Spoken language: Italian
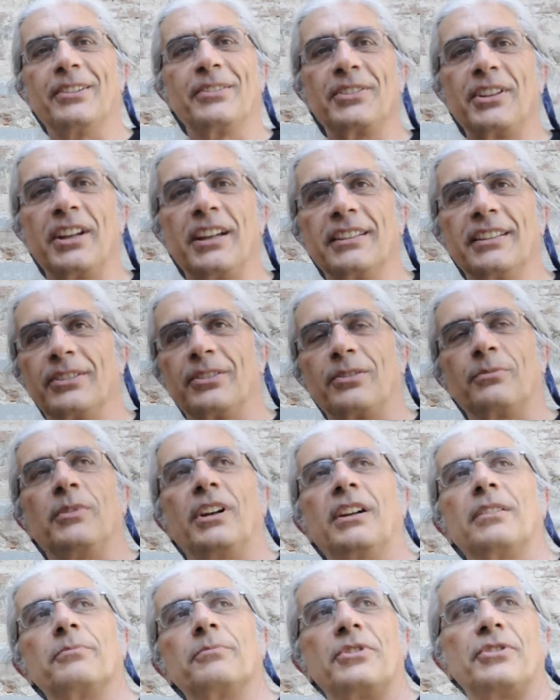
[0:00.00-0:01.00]
o niente
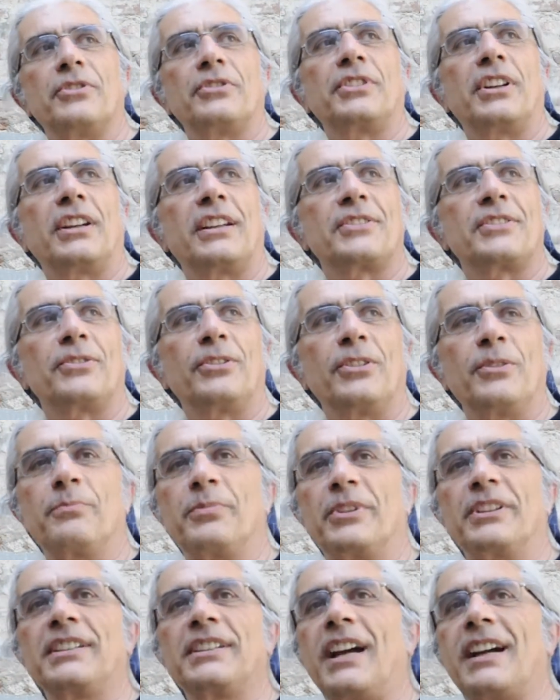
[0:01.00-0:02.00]
ormai, bisogna solo
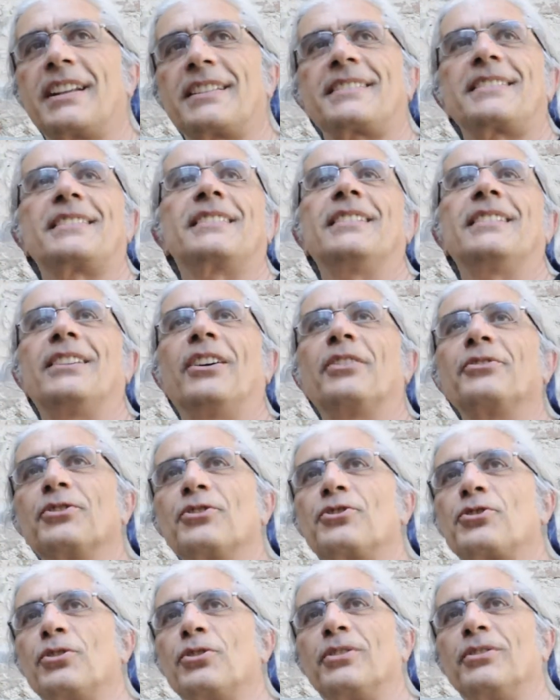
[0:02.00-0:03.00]
impegnarsi ogni
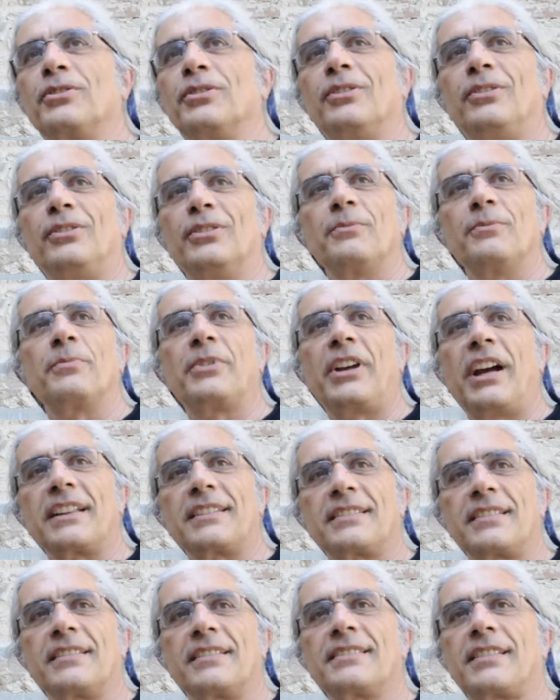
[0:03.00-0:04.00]
giorno in
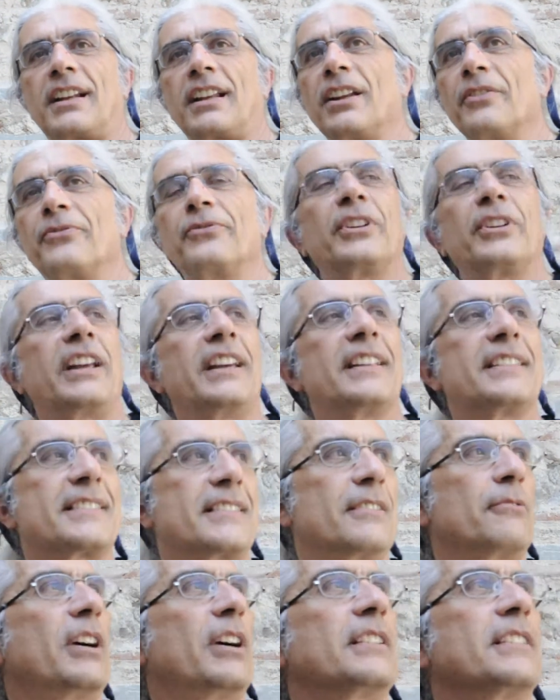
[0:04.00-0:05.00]
piazza, in strada a
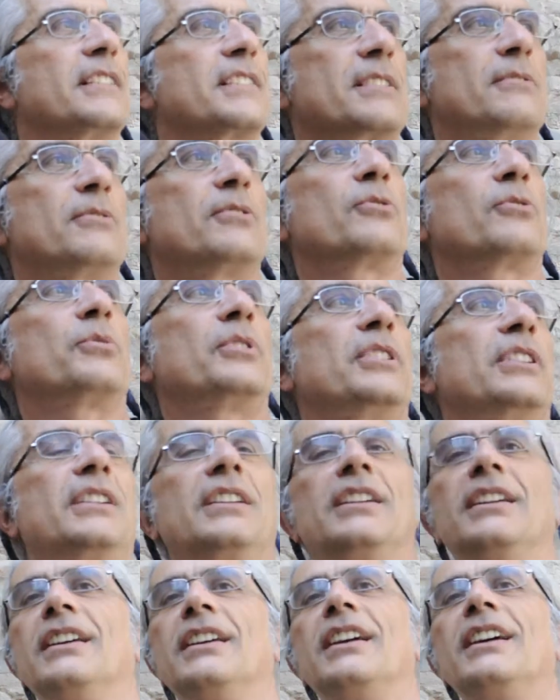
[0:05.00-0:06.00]
Firenze. Guarda, siamo qui,
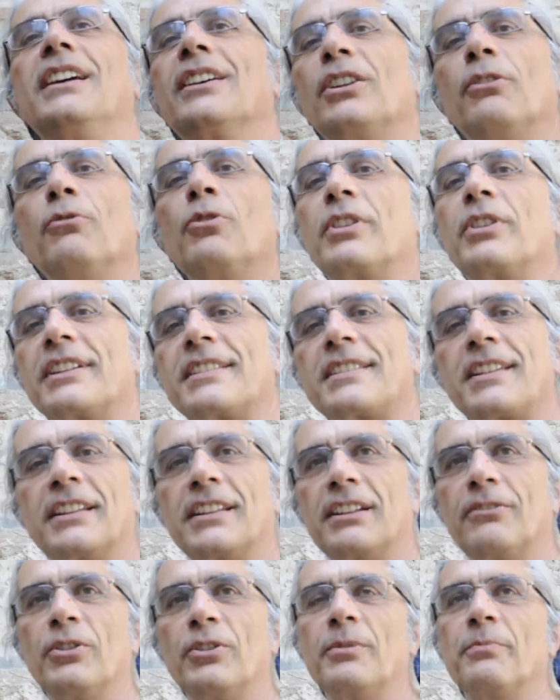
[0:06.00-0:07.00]
dovunque
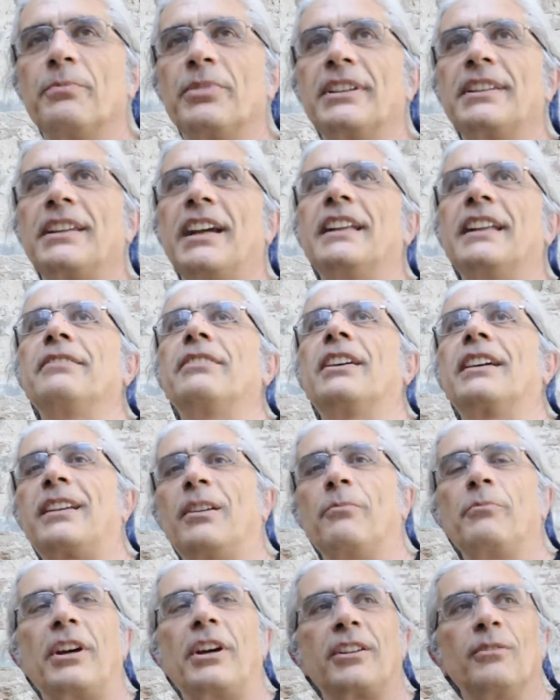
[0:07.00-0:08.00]
siete voi, impegnatevi a
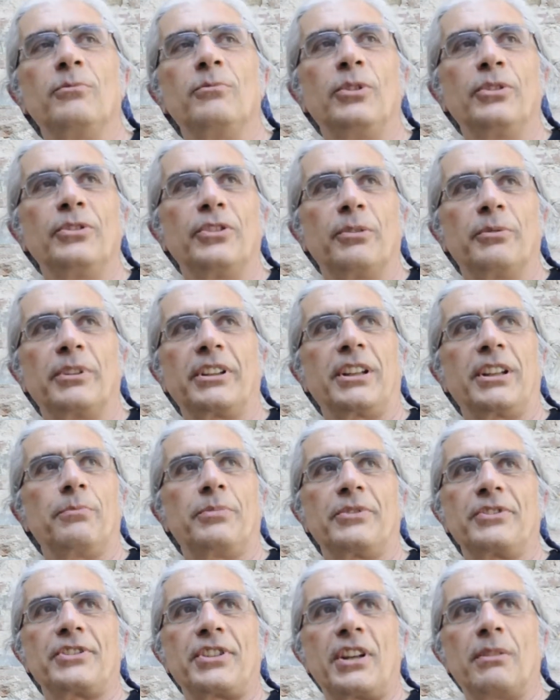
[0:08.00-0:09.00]
cambiare il mondo perché
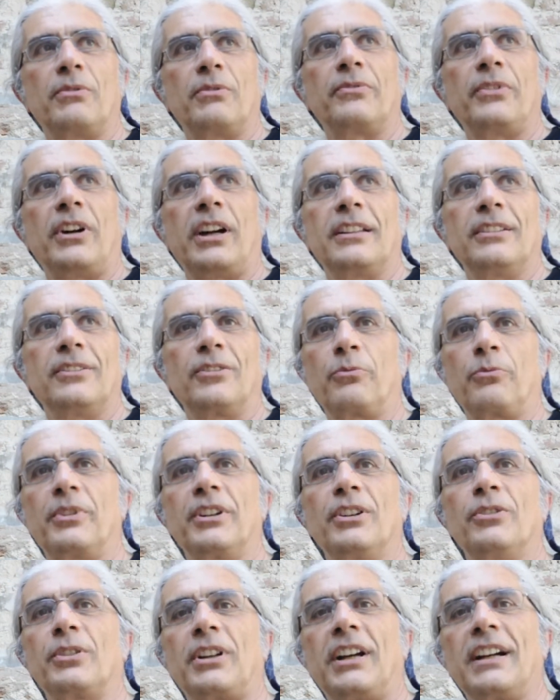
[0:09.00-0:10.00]
possiamo farlo
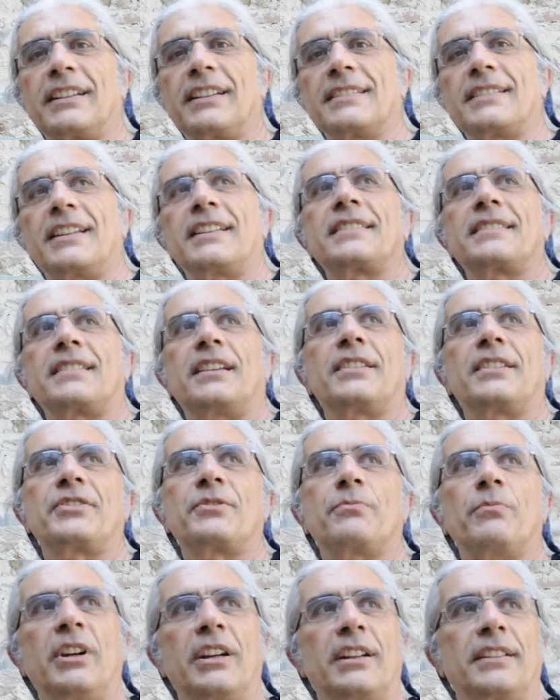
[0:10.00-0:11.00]
qui ora anche senza
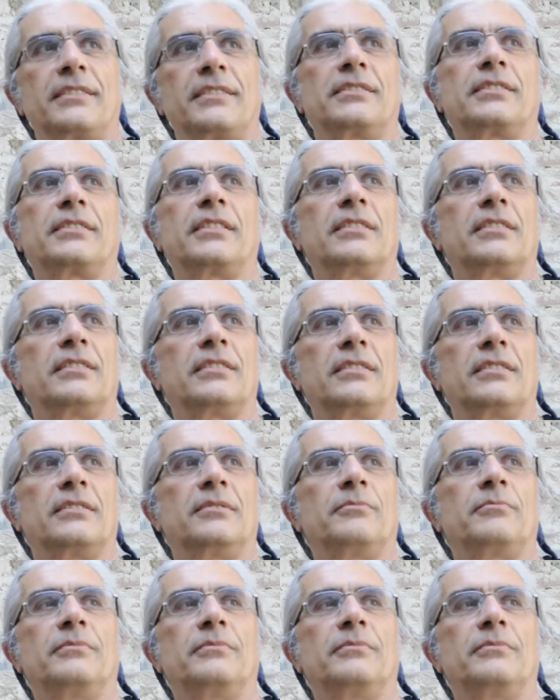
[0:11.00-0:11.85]
smart eh,